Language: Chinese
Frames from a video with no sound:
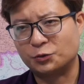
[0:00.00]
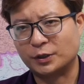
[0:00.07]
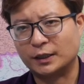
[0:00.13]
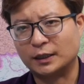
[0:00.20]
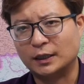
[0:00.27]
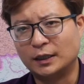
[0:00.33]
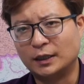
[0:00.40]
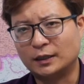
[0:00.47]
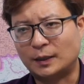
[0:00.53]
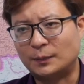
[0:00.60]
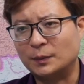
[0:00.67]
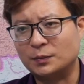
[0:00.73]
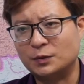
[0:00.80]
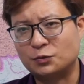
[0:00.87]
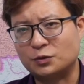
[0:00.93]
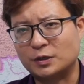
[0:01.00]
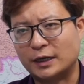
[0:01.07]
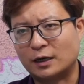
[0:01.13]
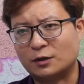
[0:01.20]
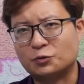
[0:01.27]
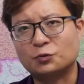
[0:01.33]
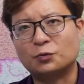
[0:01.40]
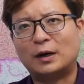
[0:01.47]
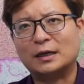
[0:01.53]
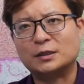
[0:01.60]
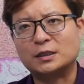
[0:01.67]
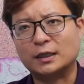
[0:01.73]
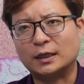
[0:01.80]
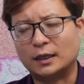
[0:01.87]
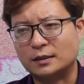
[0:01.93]
圈，他们必须也要去瓦
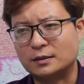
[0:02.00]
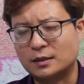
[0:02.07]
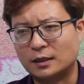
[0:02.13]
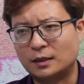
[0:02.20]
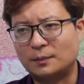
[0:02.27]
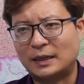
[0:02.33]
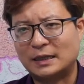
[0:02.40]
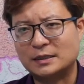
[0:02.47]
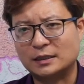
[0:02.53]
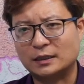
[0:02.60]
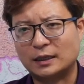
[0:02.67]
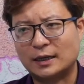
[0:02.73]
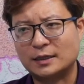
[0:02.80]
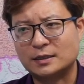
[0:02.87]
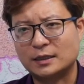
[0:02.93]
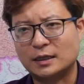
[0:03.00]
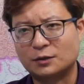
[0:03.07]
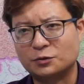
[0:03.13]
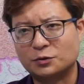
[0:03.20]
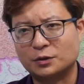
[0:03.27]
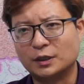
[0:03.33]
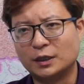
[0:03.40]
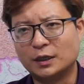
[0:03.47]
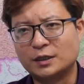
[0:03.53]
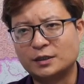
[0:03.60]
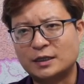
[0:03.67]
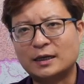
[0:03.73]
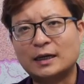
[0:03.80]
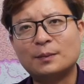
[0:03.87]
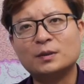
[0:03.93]
解啊，正儿八经的还是要去
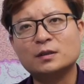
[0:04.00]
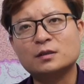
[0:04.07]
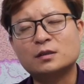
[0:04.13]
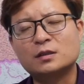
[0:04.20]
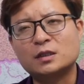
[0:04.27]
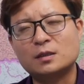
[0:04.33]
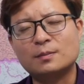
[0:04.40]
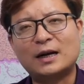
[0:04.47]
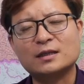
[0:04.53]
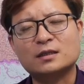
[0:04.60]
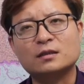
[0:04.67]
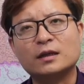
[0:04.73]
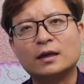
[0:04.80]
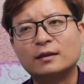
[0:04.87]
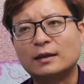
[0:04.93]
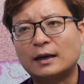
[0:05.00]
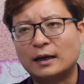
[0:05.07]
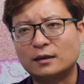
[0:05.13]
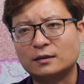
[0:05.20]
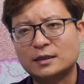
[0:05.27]
像他们七八十年代啊，